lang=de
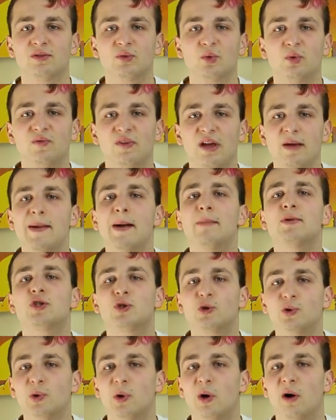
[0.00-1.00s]
so gut wie immer im
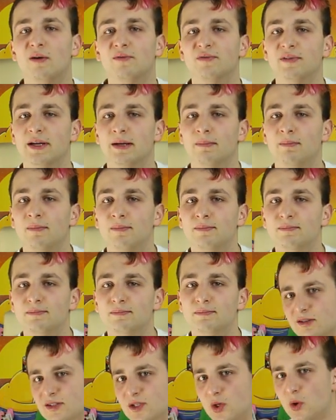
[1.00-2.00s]
Studio aufnehmen.
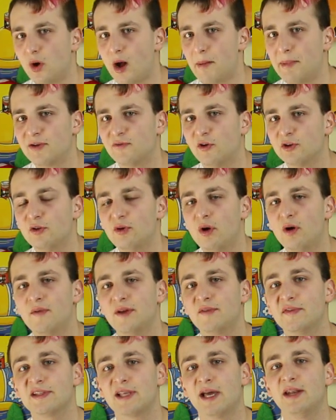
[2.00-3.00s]
So, aber ich wollte noch auf
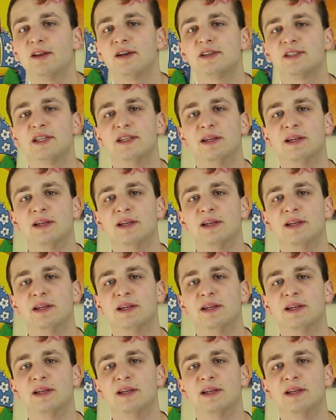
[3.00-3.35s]
etwas anderes